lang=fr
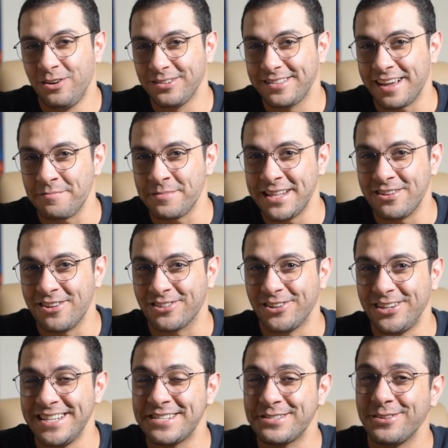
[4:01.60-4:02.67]
Et on termine
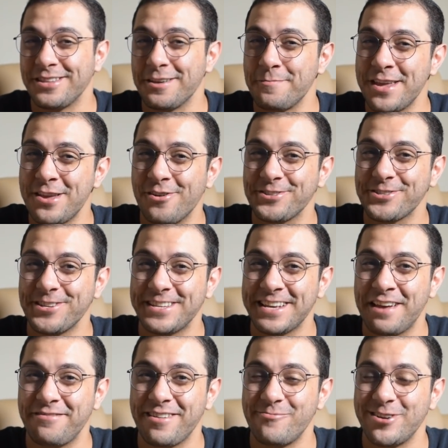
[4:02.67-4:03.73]
notre liste des meilleurs
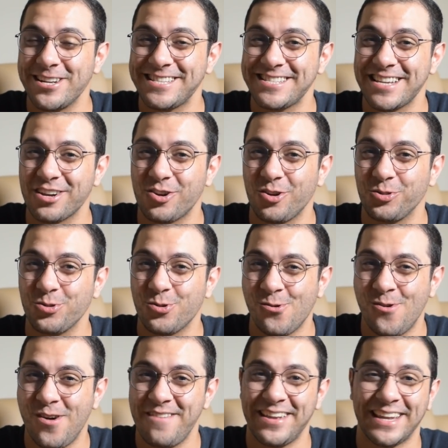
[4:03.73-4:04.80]
ETF à moins de 50
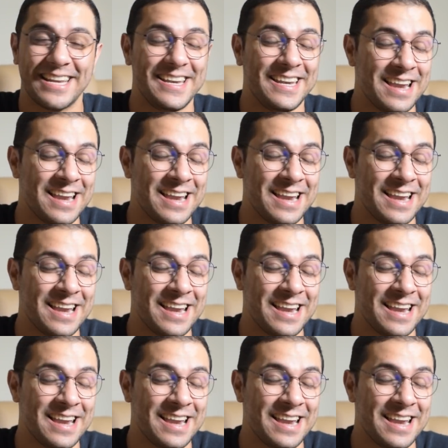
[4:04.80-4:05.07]
euros avec